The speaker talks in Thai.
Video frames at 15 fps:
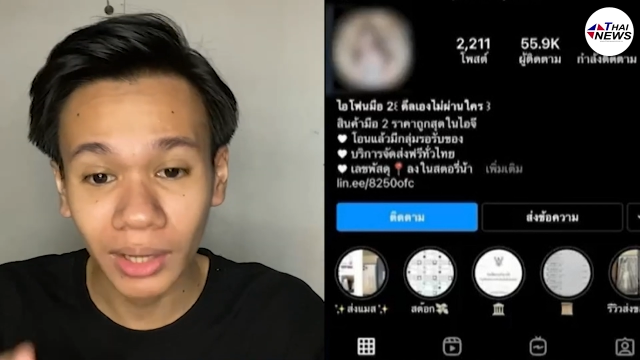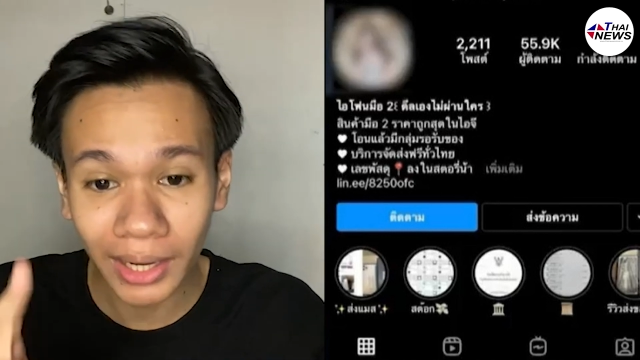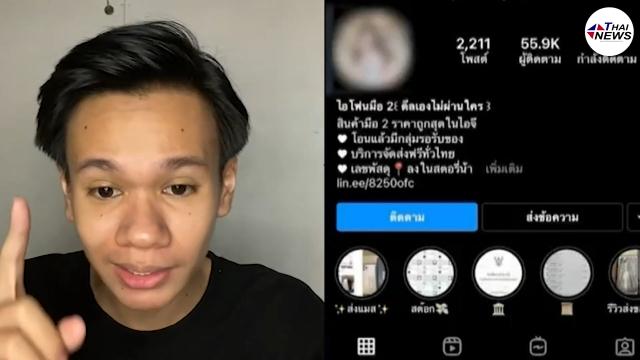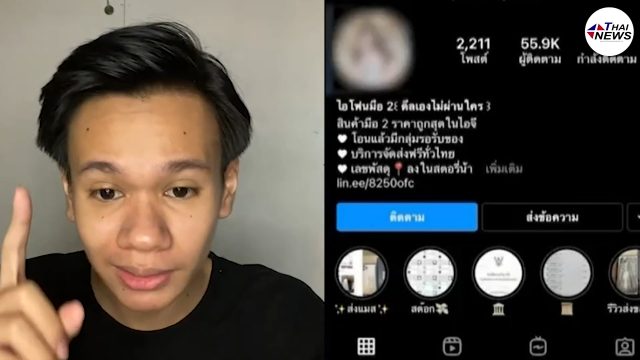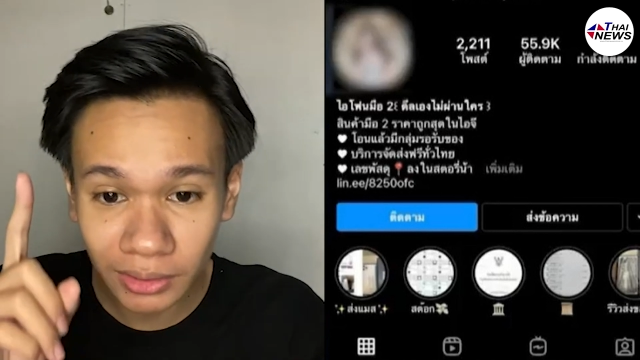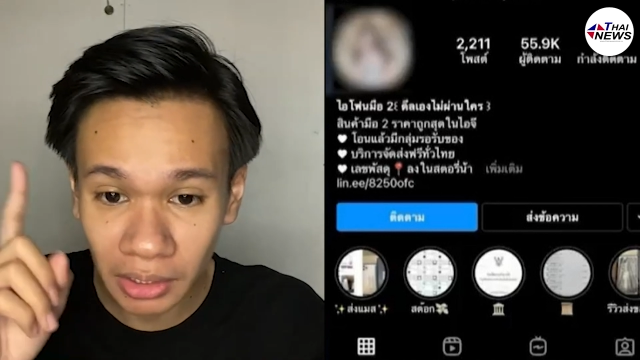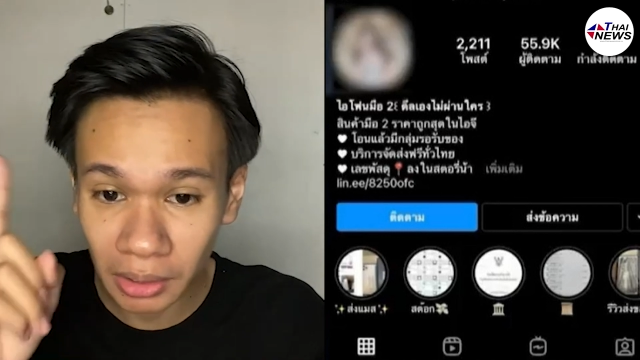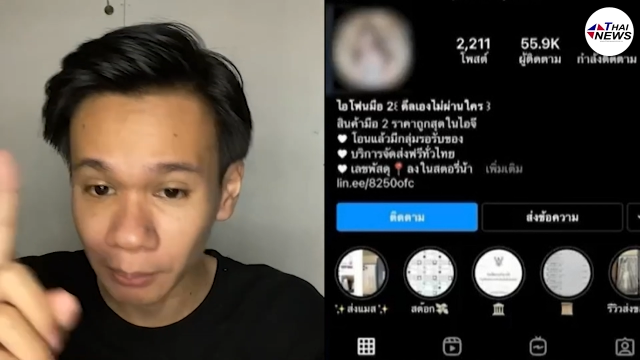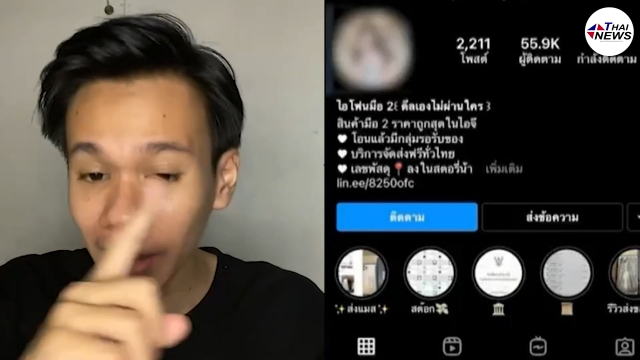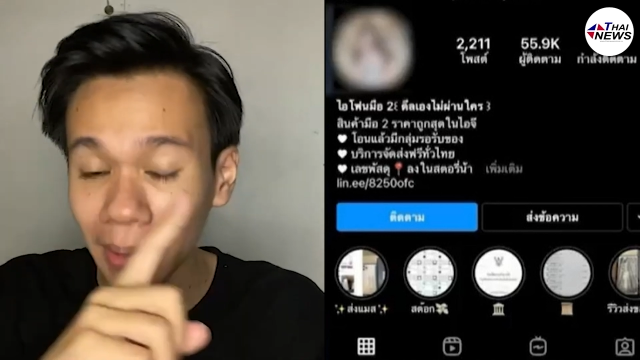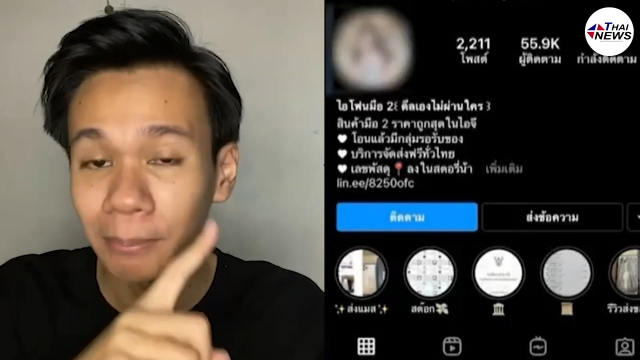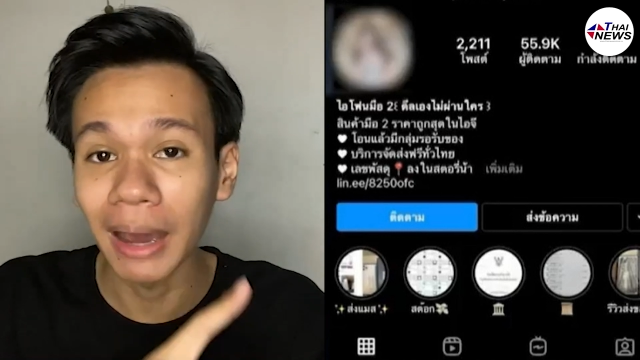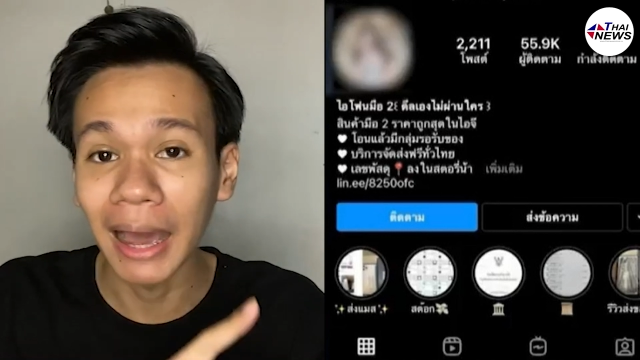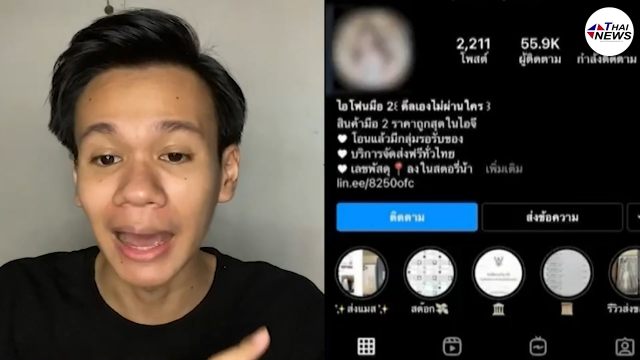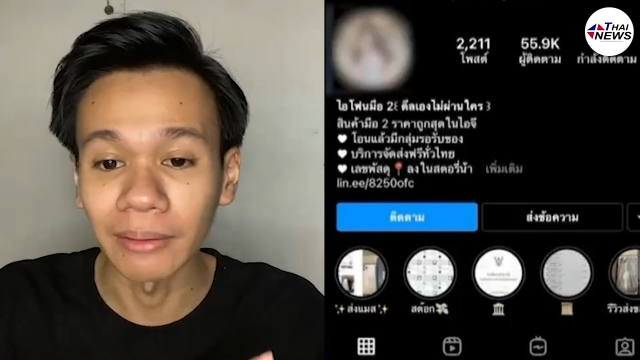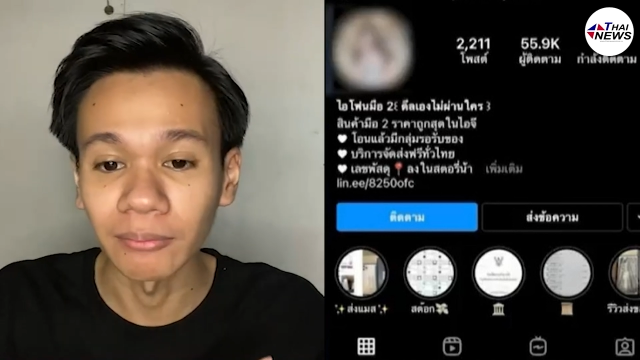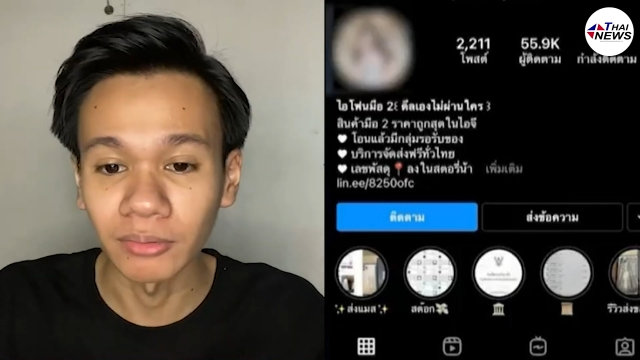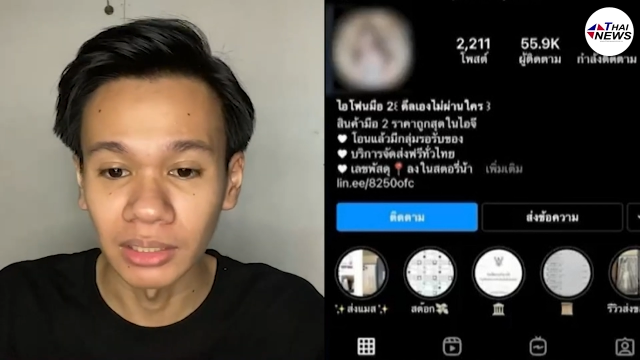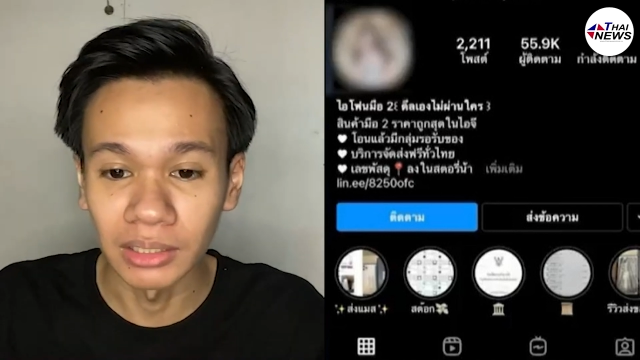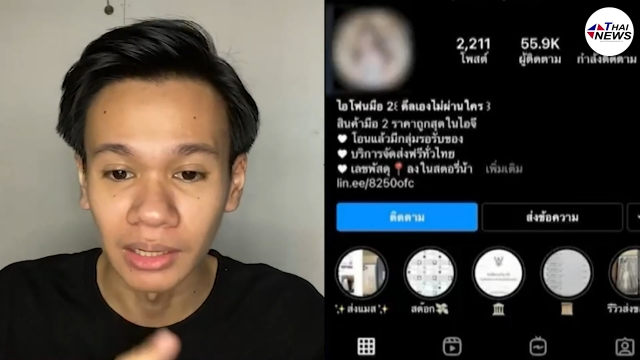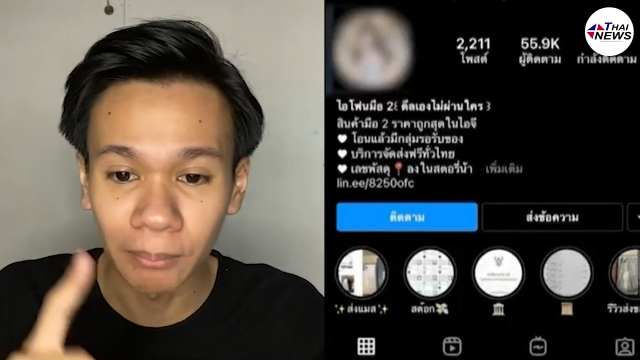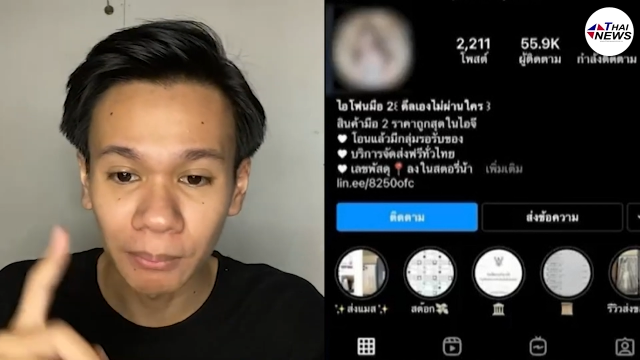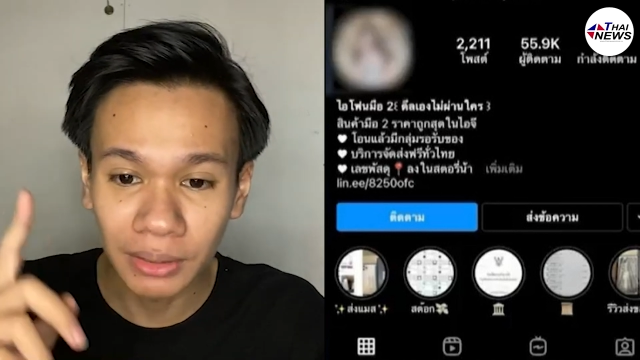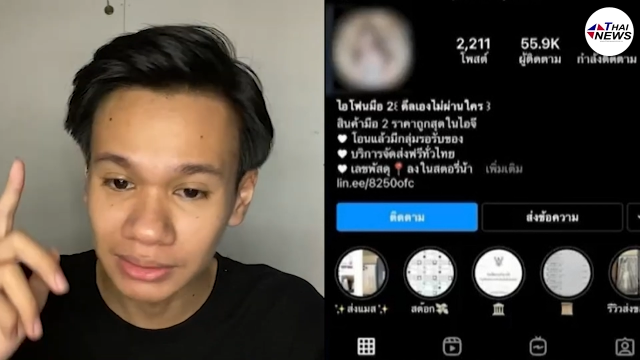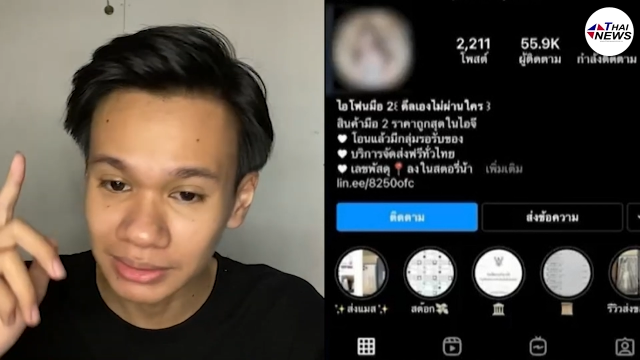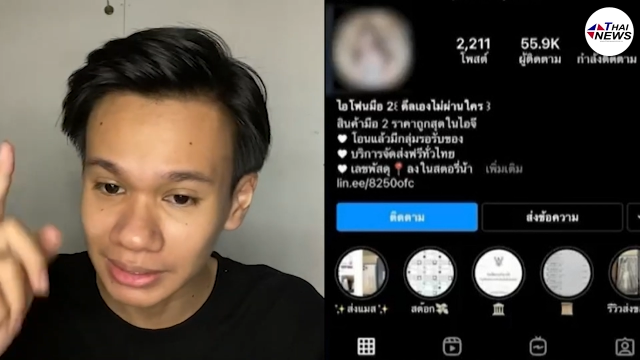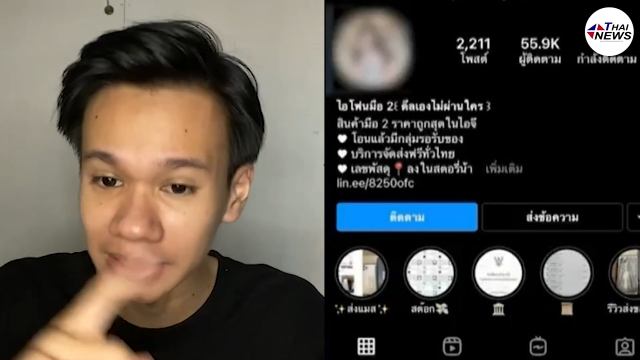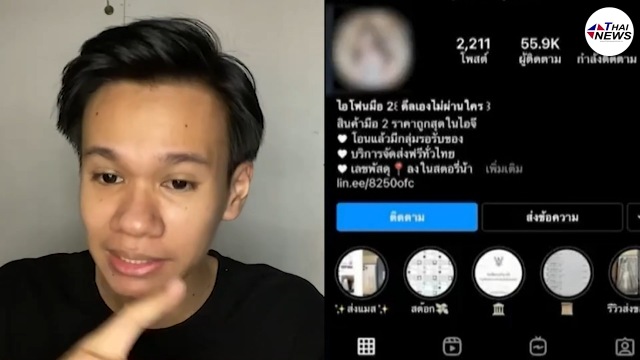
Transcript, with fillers: ให้ 1,000 บาท เหลือ 1 4ื่น